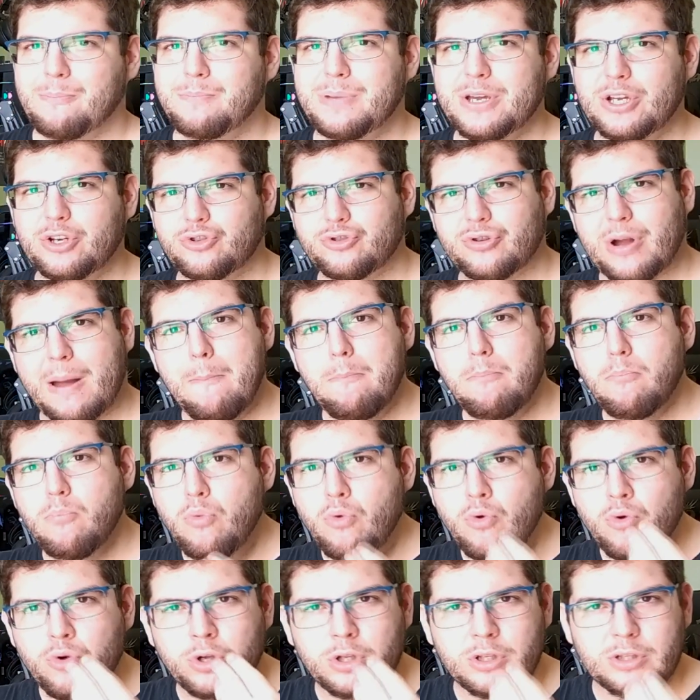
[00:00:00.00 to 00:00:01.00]
bicho, é
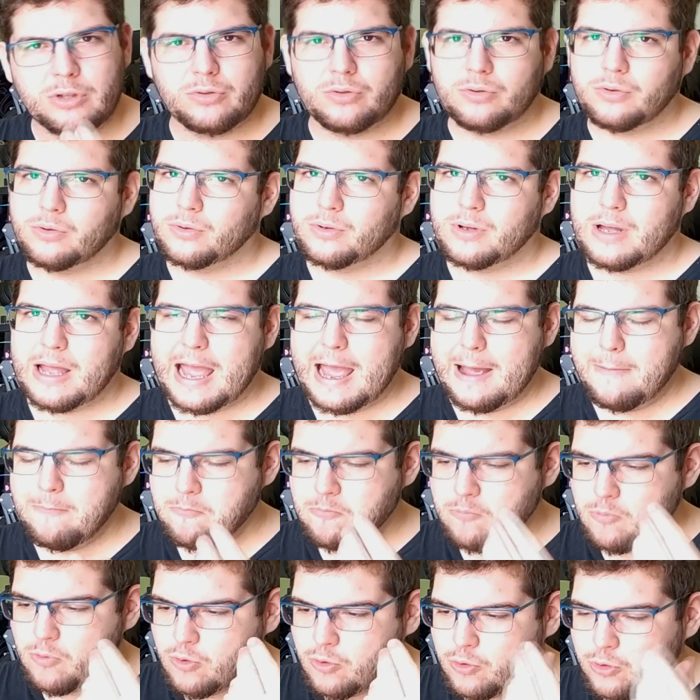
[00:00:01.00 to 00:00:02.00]
muito, é
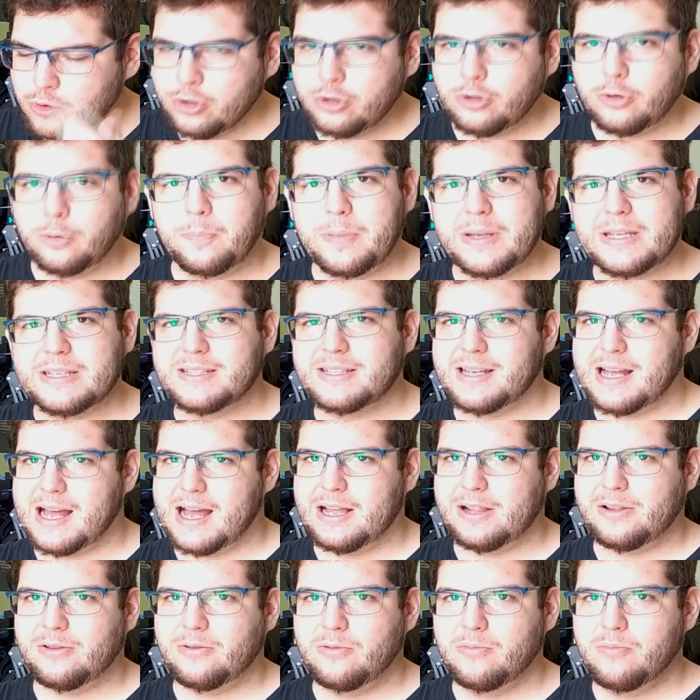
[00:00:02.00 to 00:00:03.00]
muito
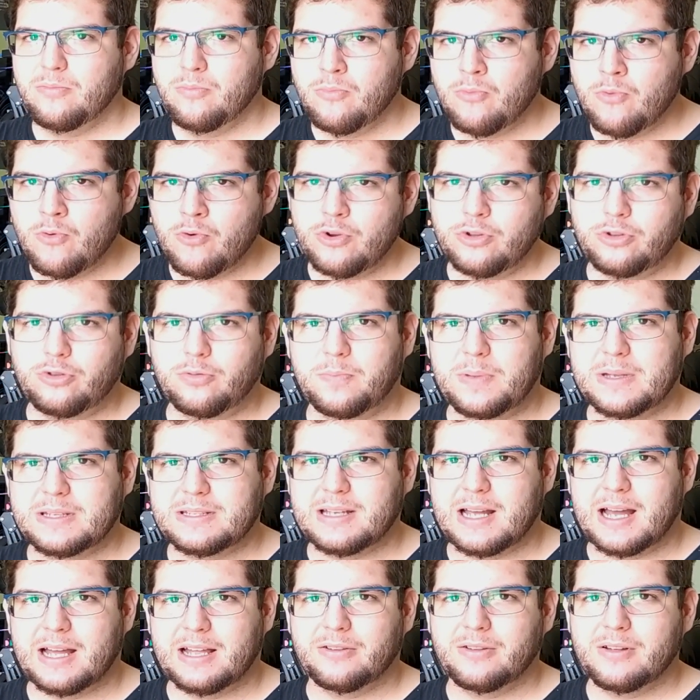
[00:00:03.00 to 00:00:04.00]
pesado, muito
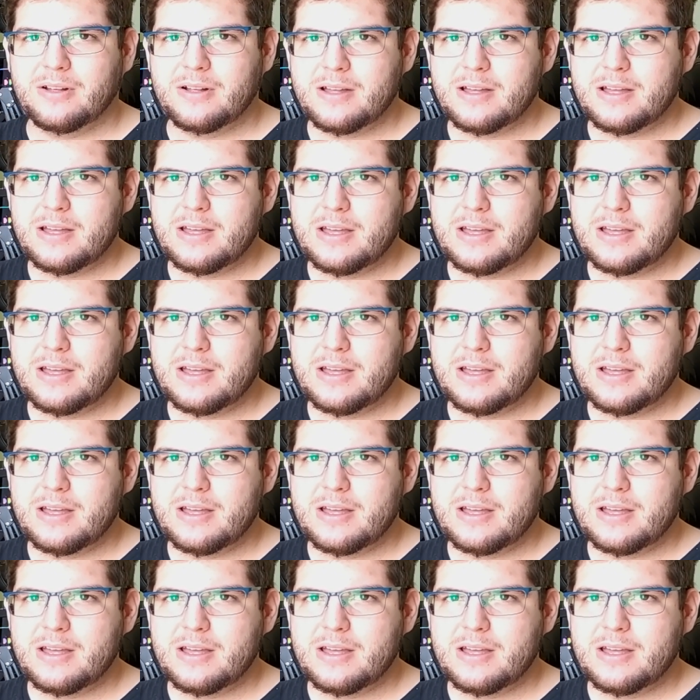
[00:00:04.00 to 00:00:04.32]
pesado.